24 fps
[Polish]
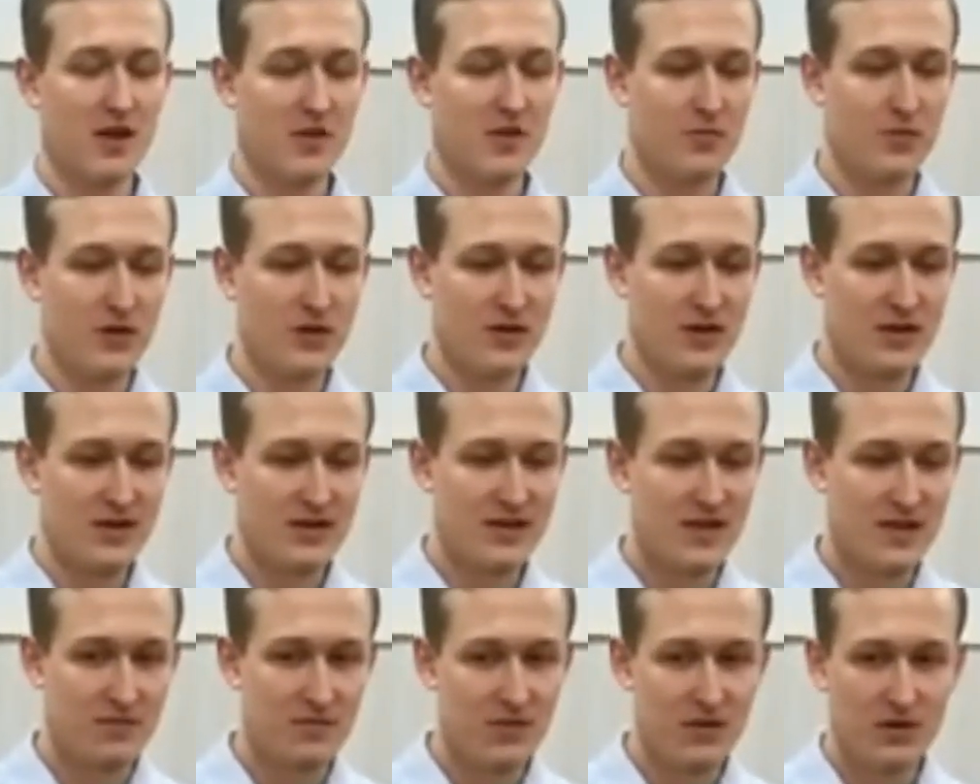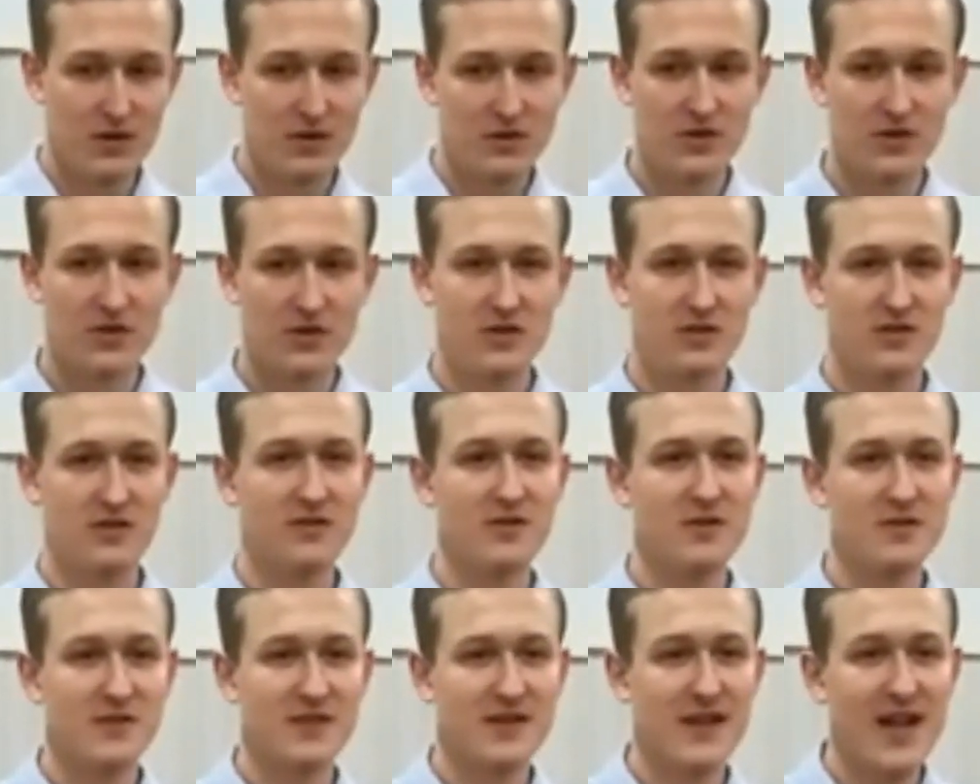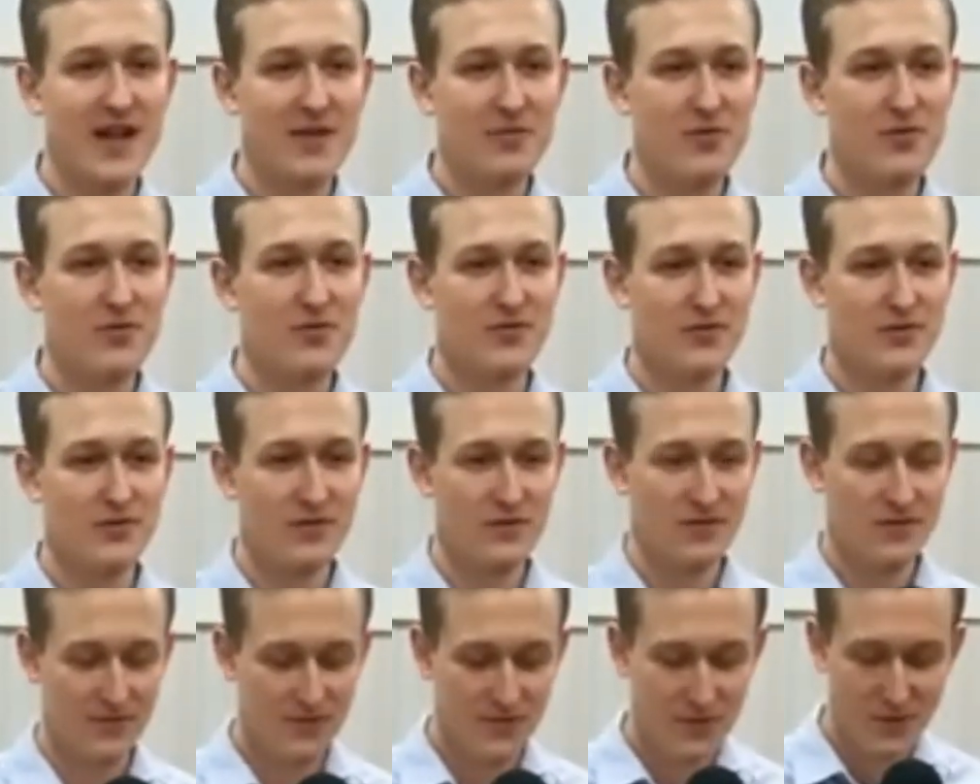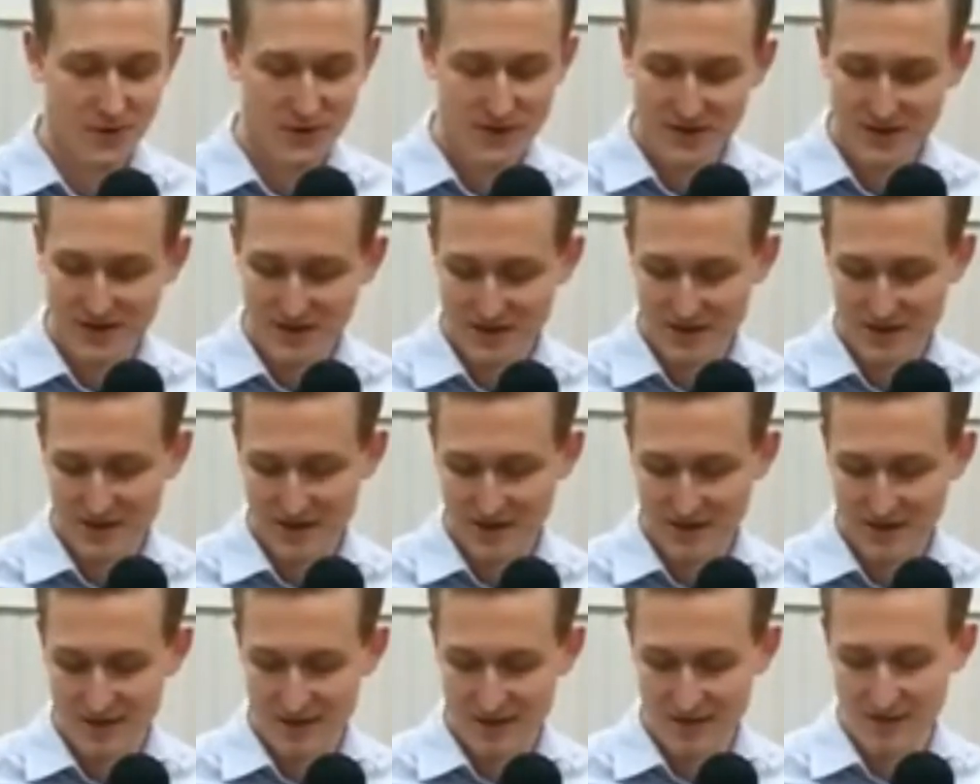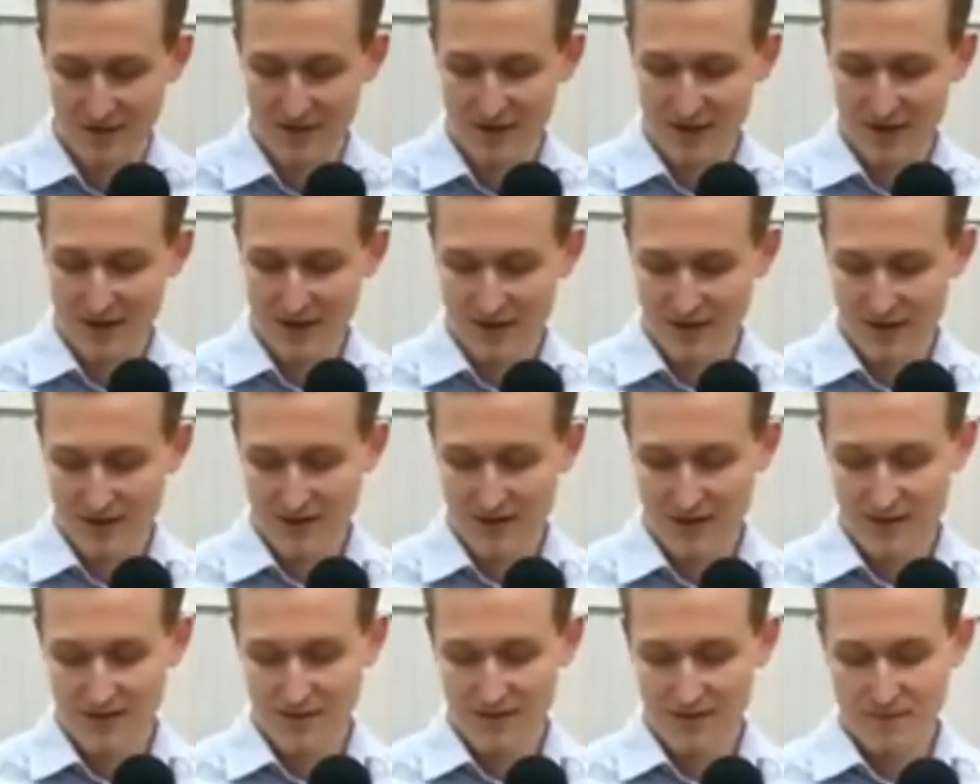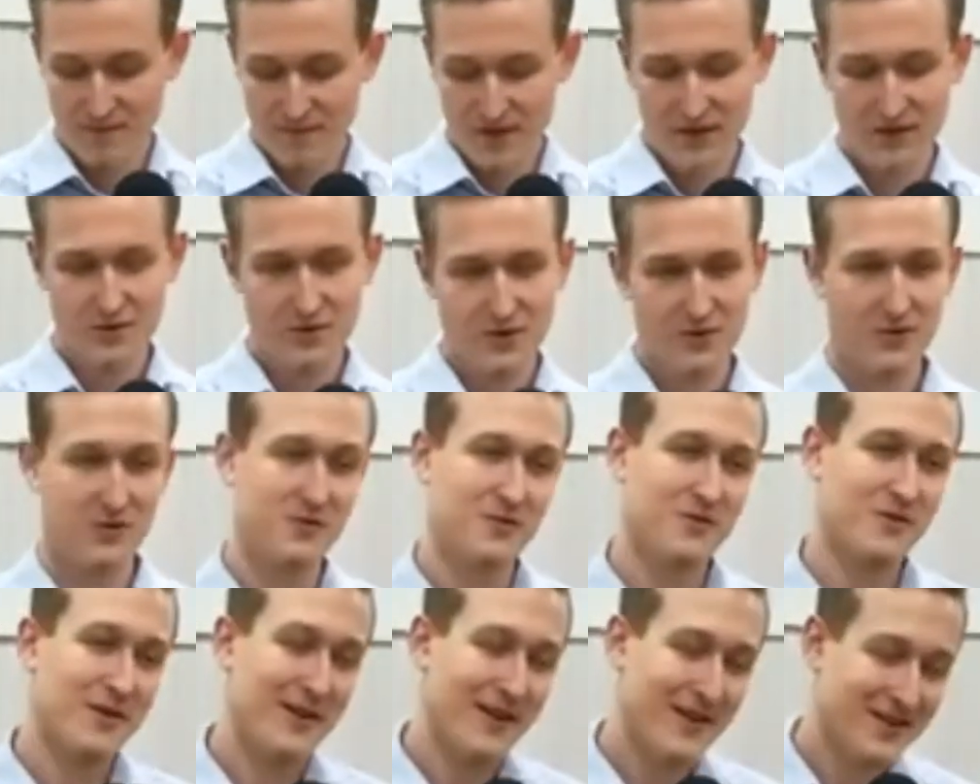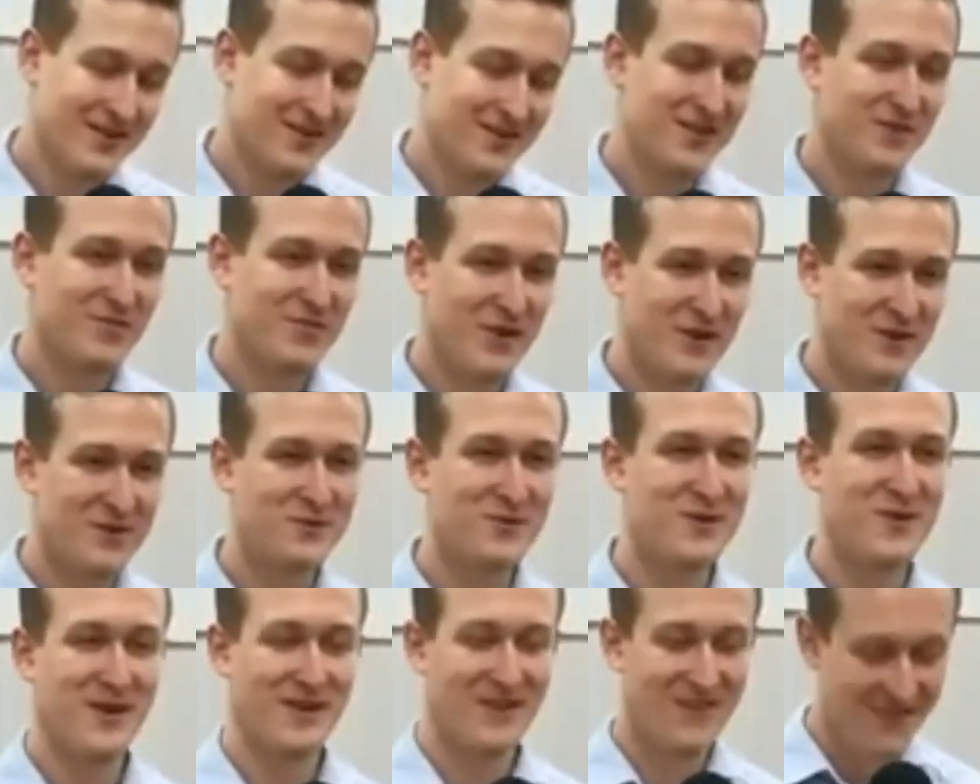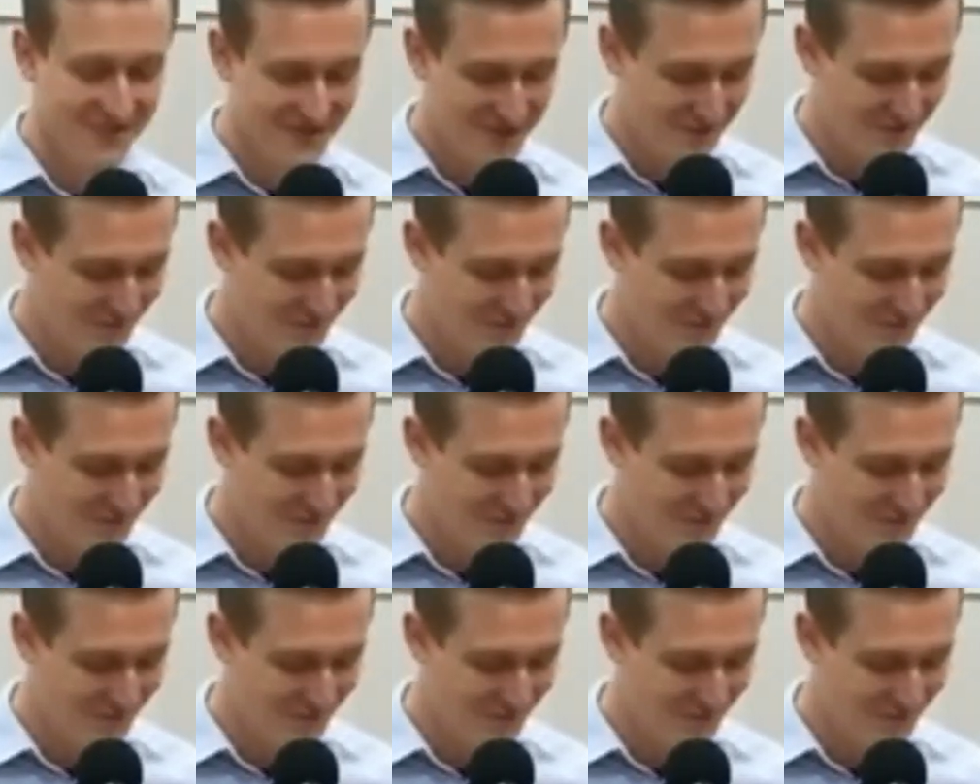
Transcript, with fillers: Może nie chcemy chodzić do sklepów w godzinach, kiedy y, większość, o ile jeszcze pracuje, kończy